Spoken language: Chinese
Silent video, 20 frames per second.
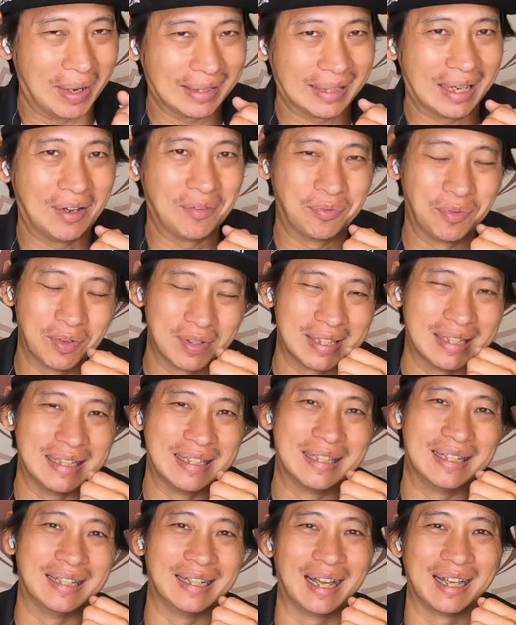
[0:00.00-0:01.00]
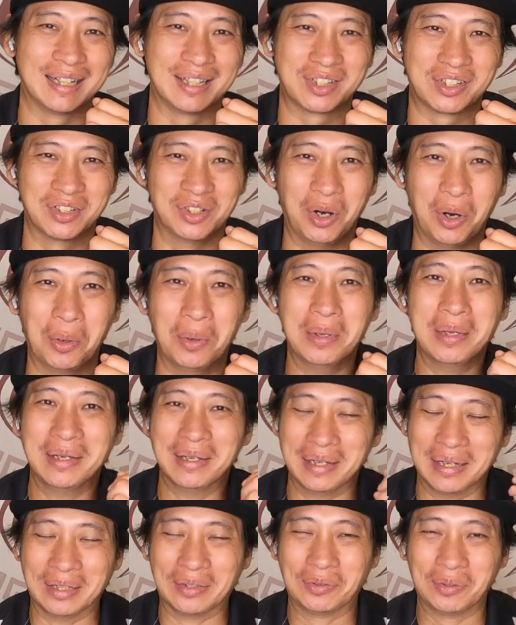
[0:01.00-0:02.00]
滑胎风行起来的时候，
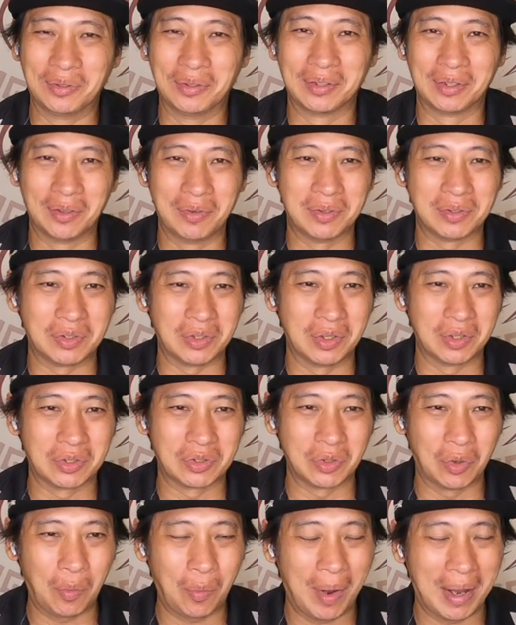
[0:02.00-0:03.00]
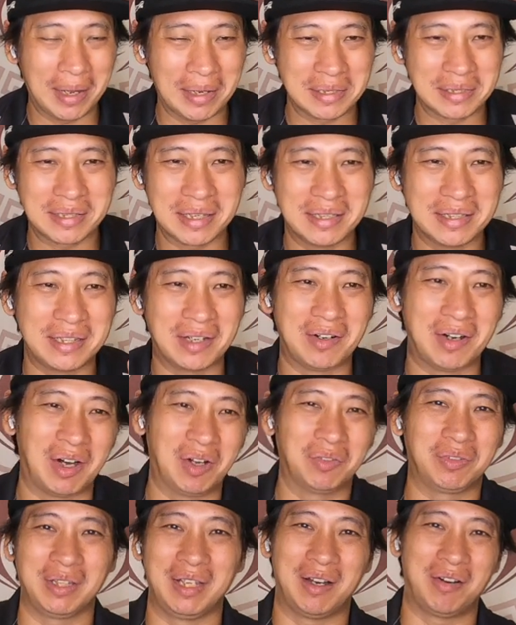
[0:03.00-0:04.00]
很多人都会觉得说，哇，伸脚
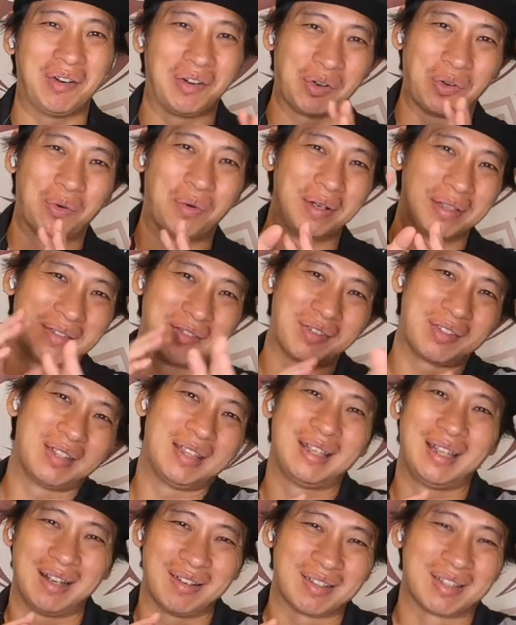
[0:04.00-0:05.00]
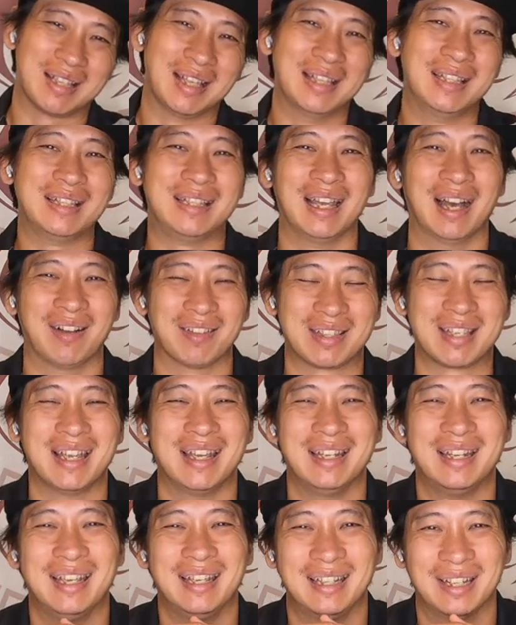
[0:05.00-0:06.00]
好屌啊，过完就是一定要伸脚这
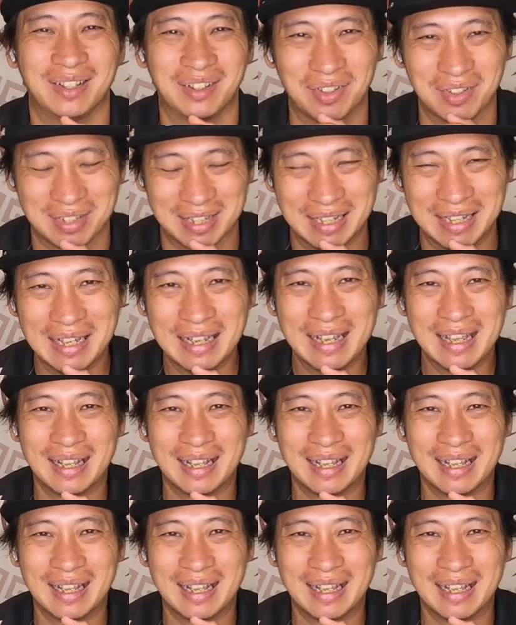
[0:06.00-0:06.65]
一类的东西。